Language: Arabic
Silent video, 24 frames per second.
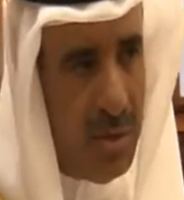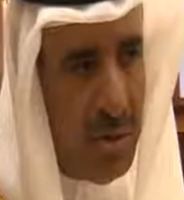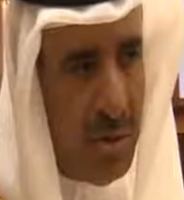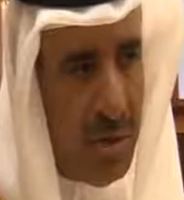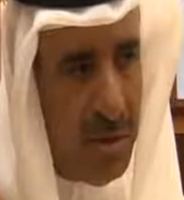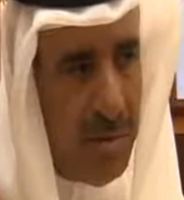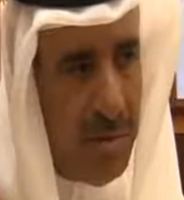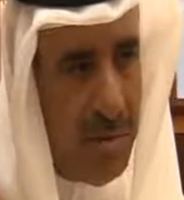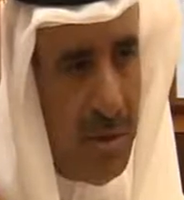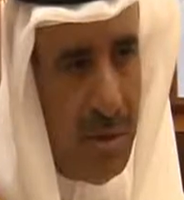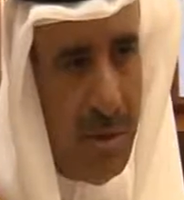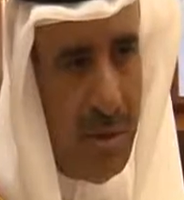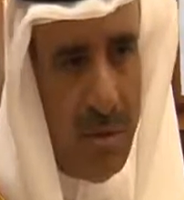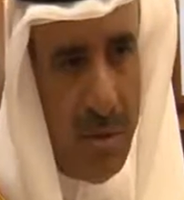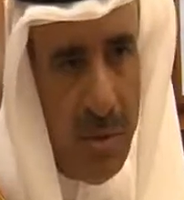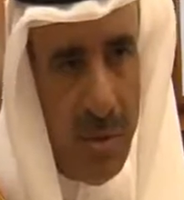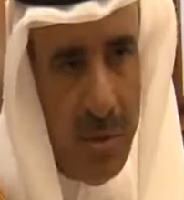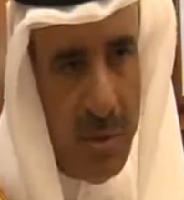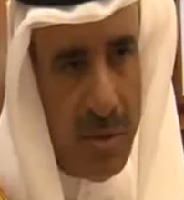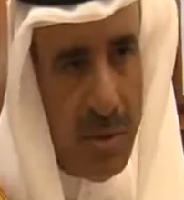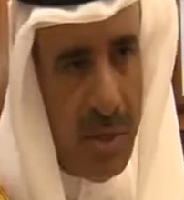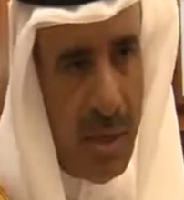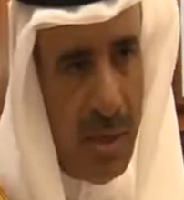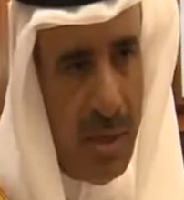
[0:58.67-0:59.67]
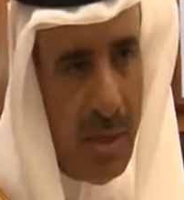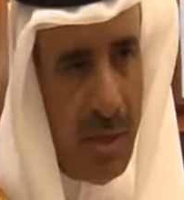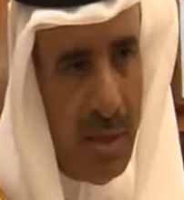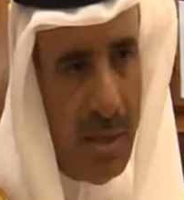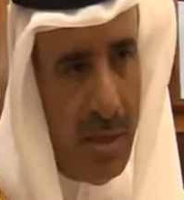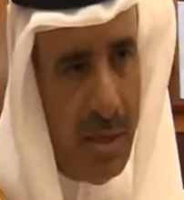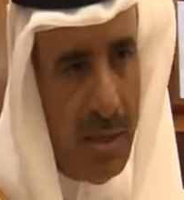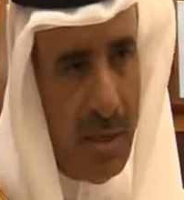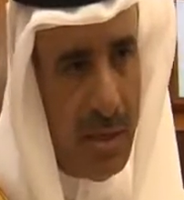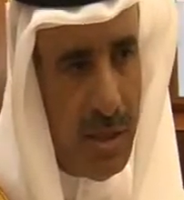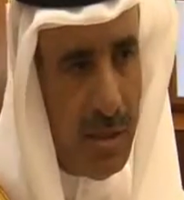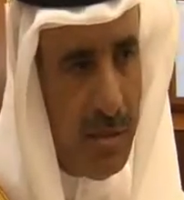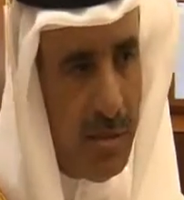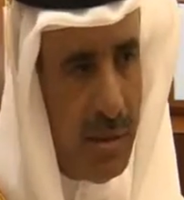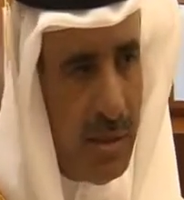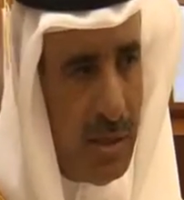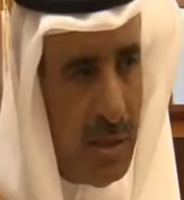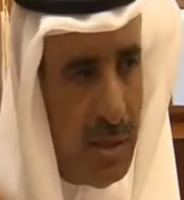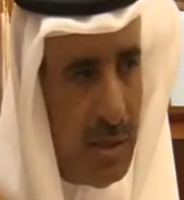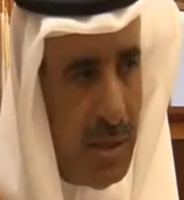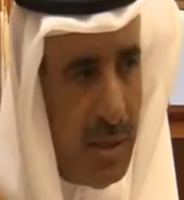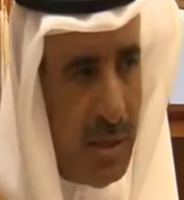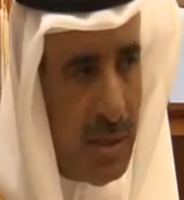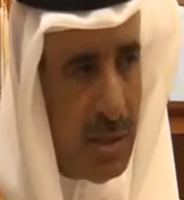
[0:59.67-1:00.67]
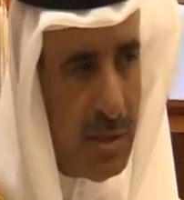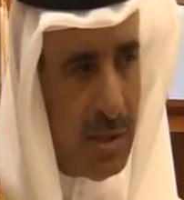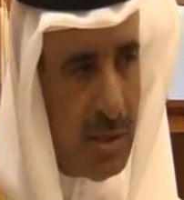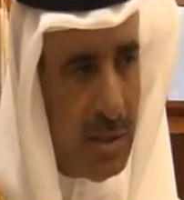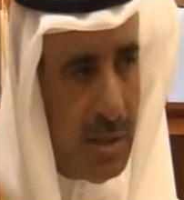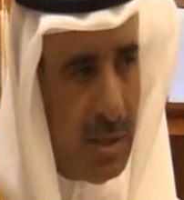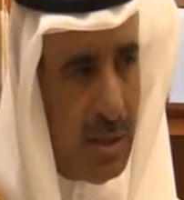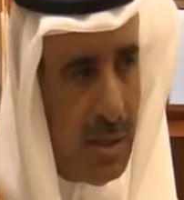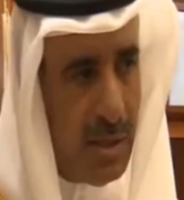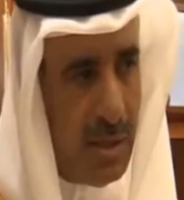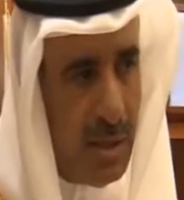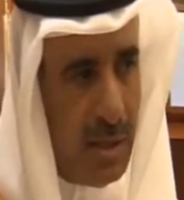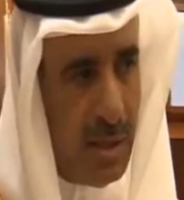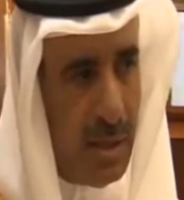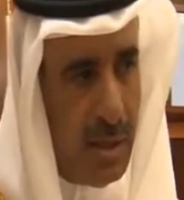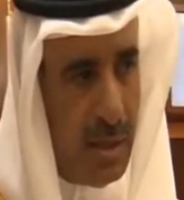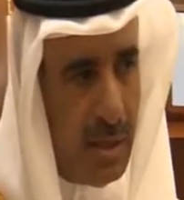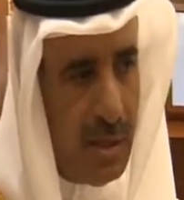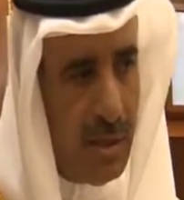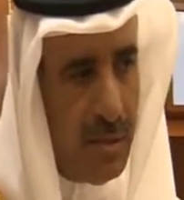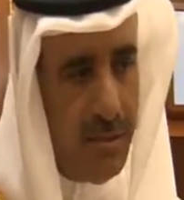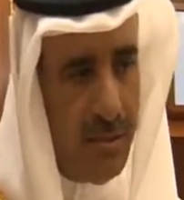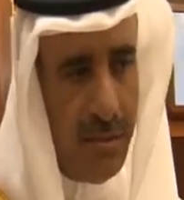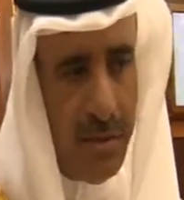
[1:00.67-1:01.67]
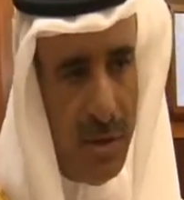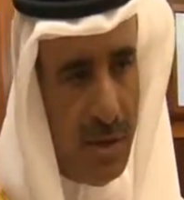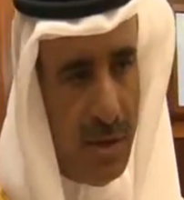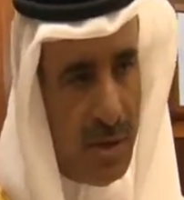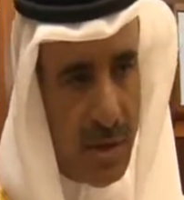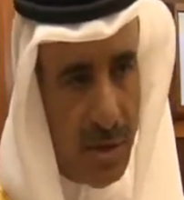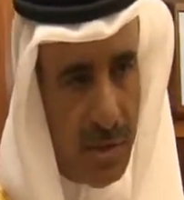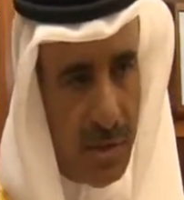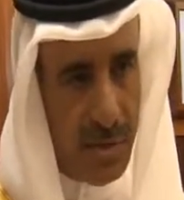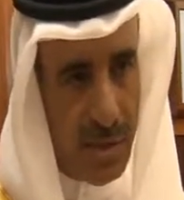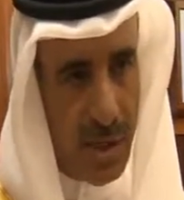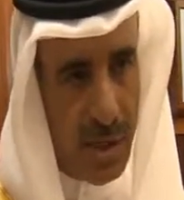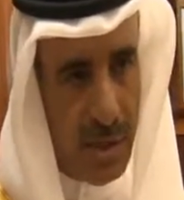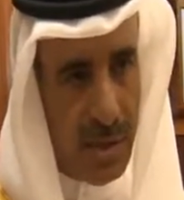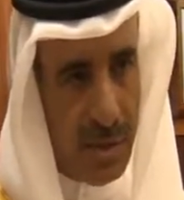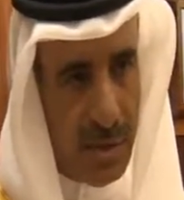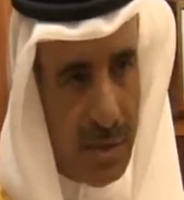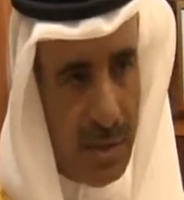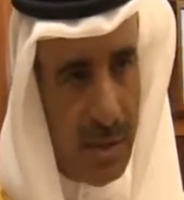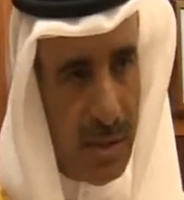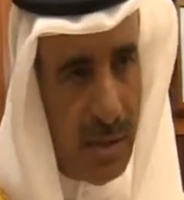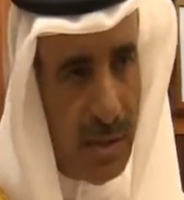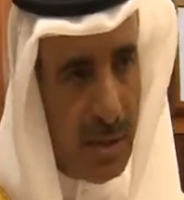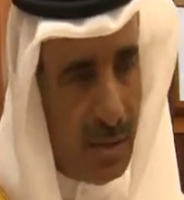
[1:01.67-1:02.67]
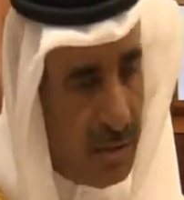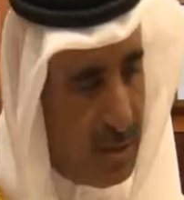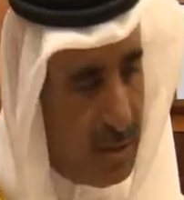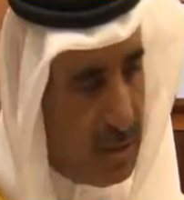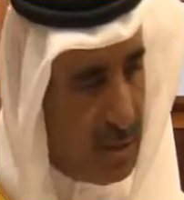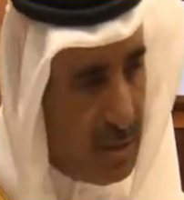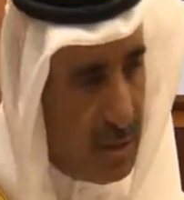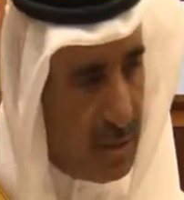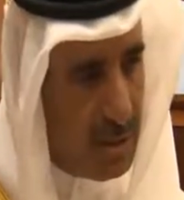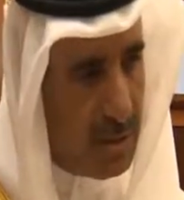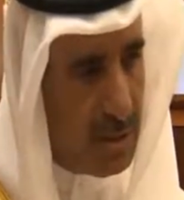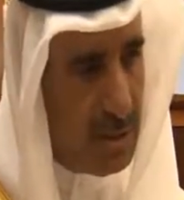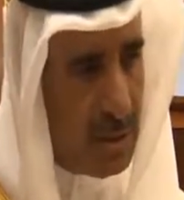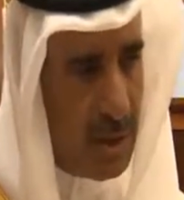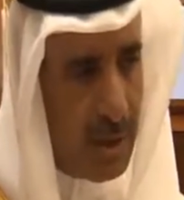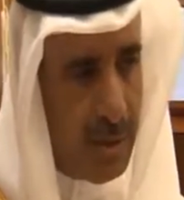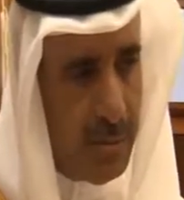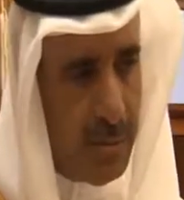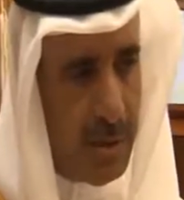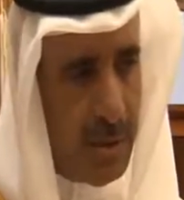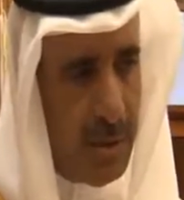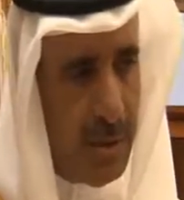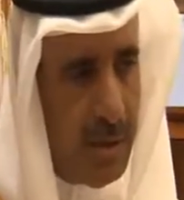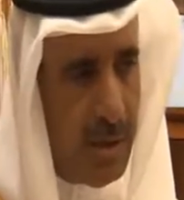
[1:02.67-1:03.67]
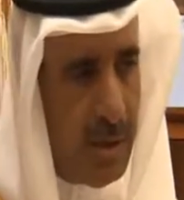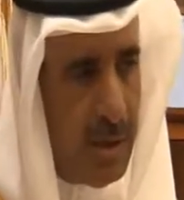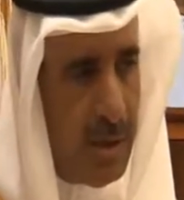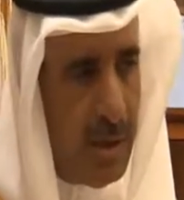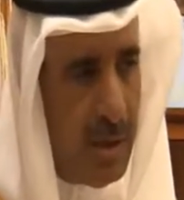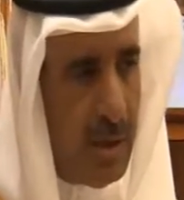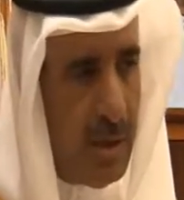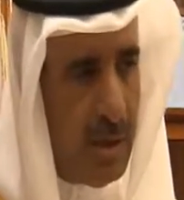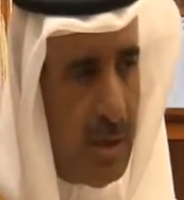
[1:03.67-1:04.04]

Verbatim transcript: تقريبا وصلنا نسب الانجاز آه، في نسب انجاز آه، طيبه